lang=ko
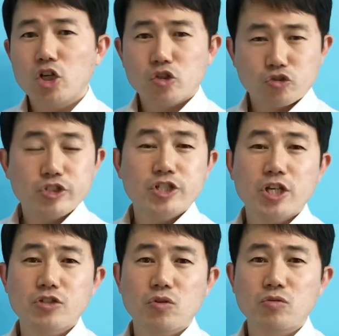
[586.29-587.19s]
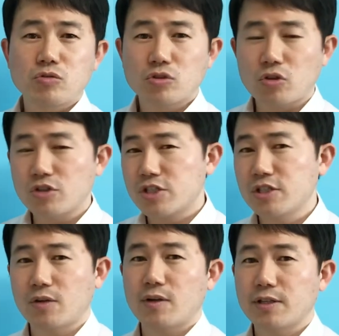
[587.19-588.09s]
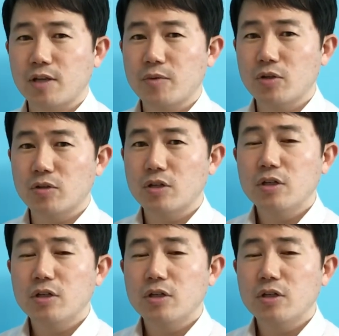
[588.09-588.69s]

구체적으로 던진다고 한다면